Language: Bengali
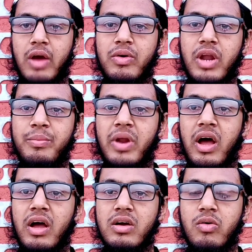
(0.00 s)
এখন আমরা
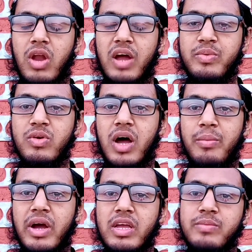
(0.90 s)
গলাফুলা
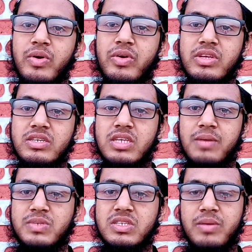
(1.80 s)
বা হিমোরোজিক
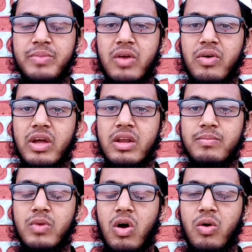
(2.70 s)
সেপটিসেমিয়া রোগের
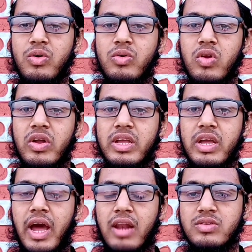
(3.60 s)
লক্ষণগুলো
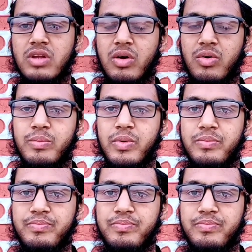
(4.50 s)
নিয়ে আলোচনা করব